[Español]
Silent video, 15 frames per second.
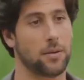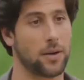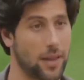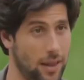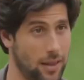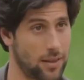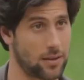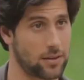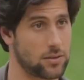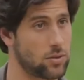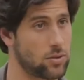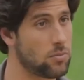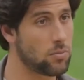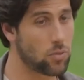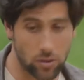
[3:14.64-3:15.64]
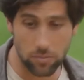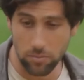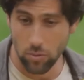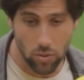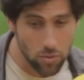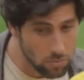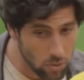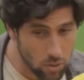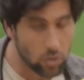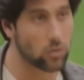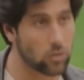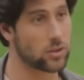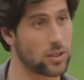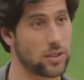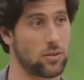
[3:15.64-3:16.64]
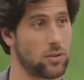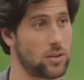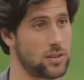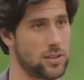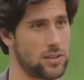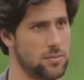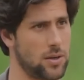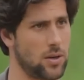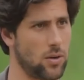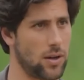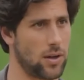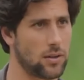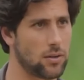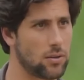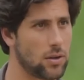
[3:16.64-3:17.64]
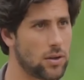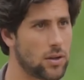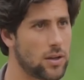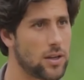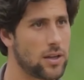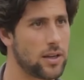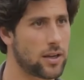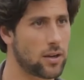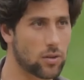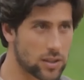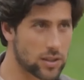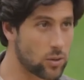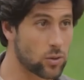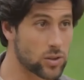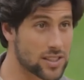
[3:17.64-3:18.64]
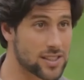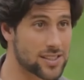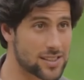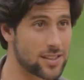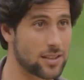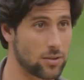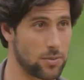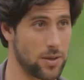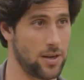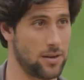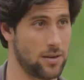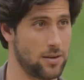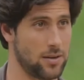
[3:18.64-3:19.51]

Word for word: verdad, estoy muy, muy, muy contento que estés mejorando y creo que lo estás haciendo bien.